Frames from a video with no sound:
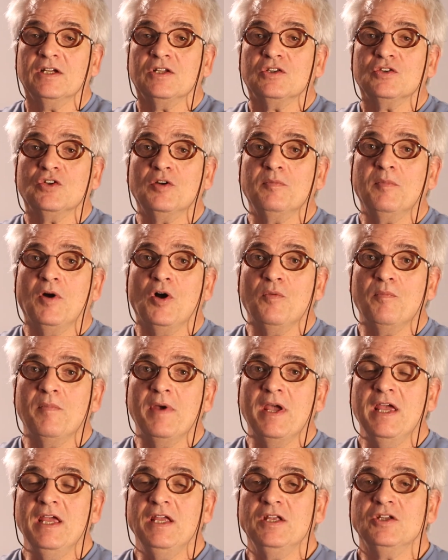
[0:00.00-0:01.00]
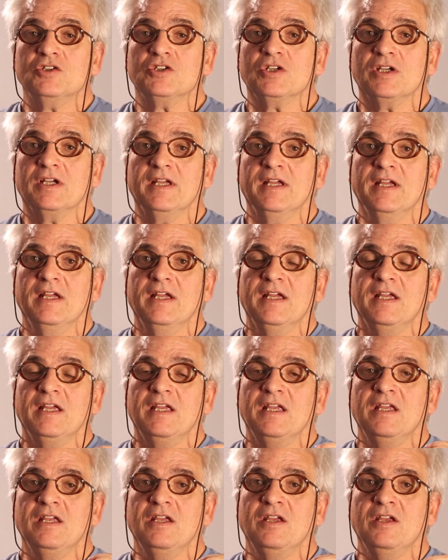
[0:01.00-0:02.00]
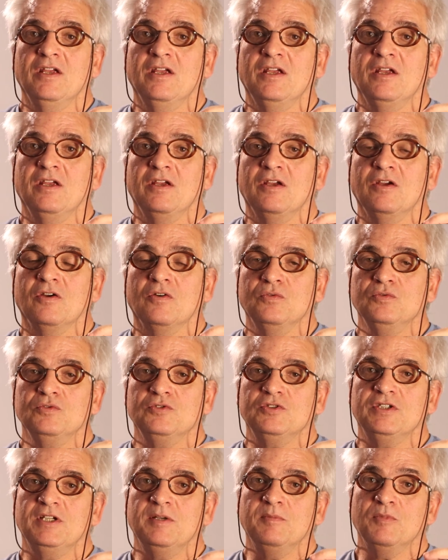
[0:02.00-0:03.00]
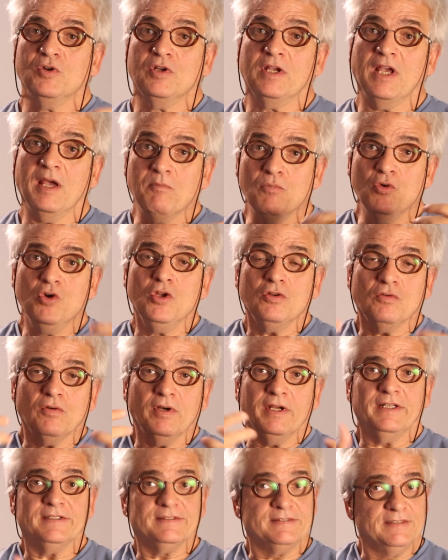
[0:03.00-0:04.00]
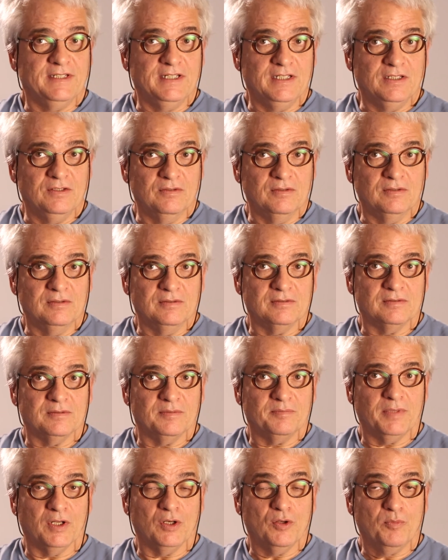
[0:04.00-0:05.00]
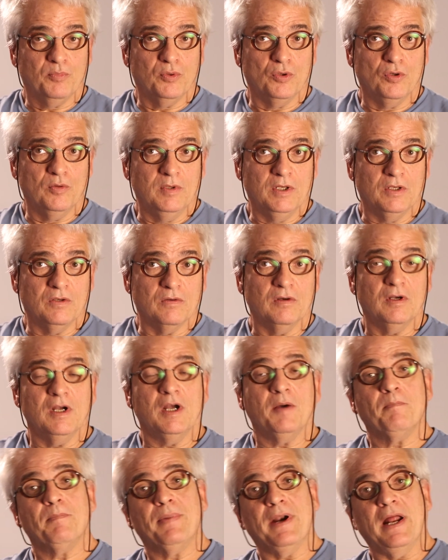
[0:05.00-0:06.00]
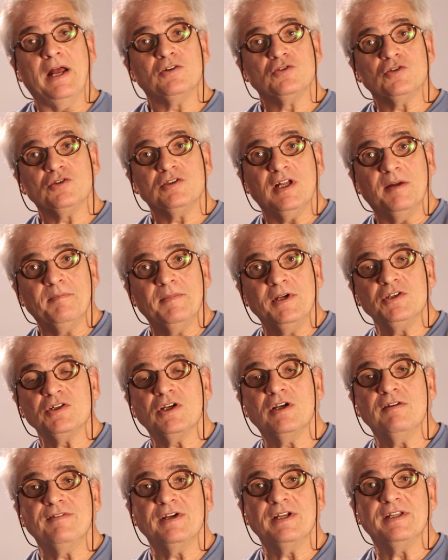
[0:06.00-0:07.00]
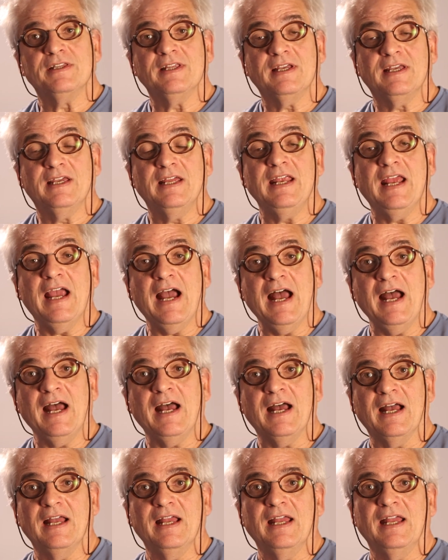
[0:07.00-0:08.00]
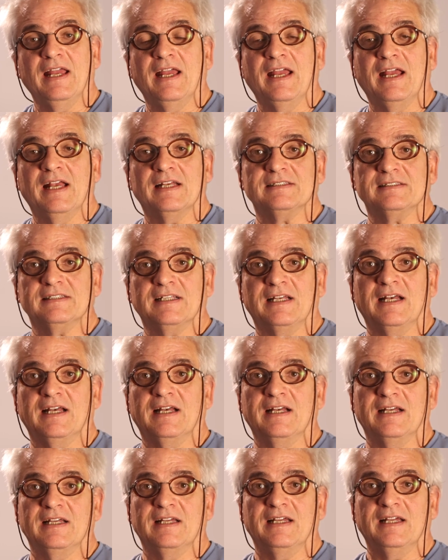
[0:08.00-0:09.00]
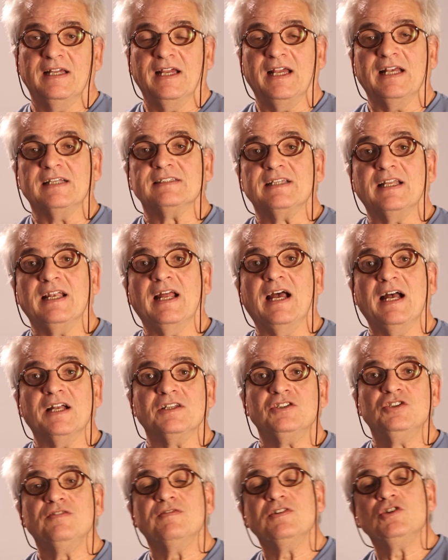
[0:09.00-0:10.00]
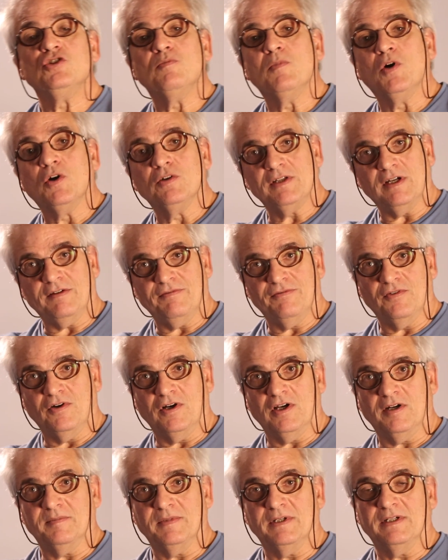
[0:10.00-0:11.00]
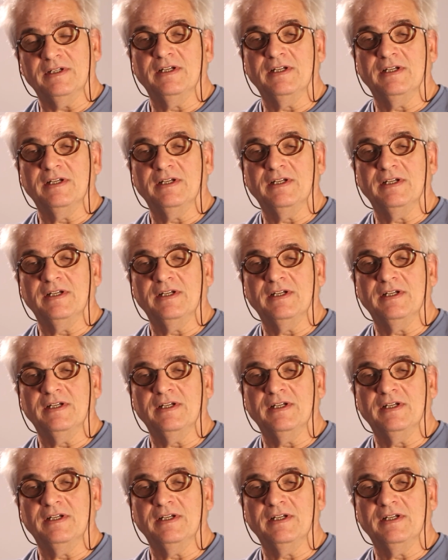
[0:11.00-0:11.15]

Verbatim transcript: normalmente em um símbolo que é muito conhecido pelo público para justamente reverter, criar essa, essa narrativa de uma outra forma.